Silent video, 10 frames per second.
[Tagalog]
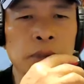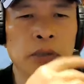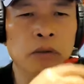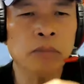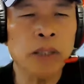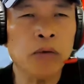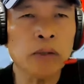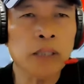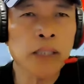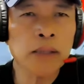Pero bago
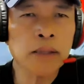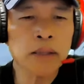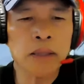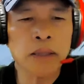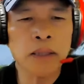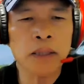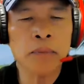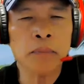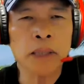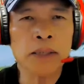ang lahat,
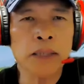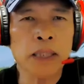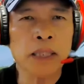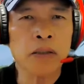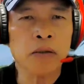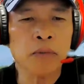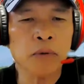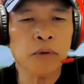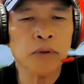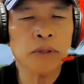uh, magandang araw
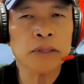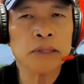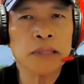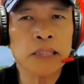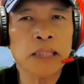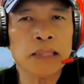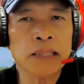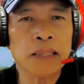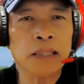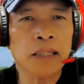po sa
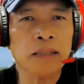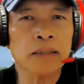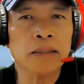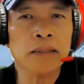ating lahat.